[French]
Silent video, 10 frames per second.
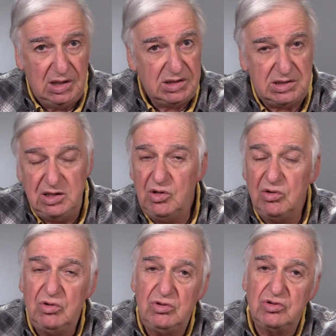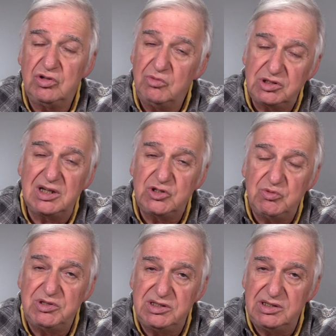Sinon, je me serais
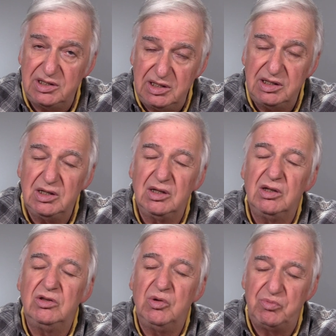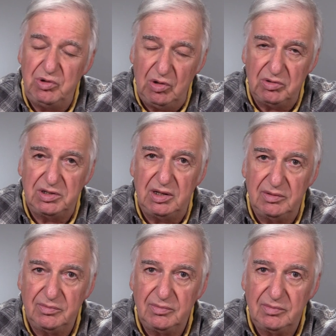suicidé depuis longtemps.
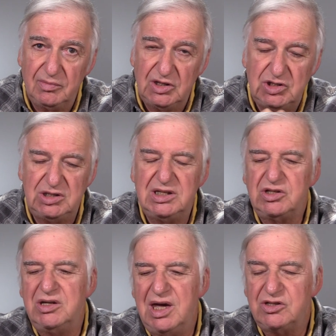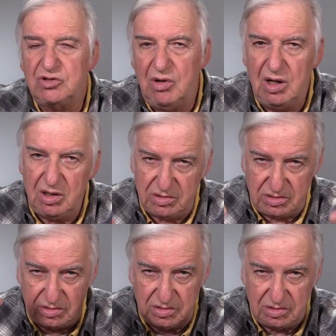Je dit, est-ce que hier soir,
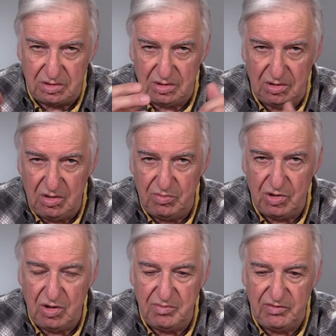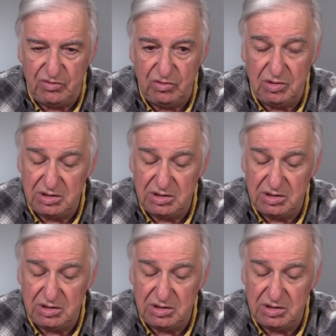le bonhomme est venu?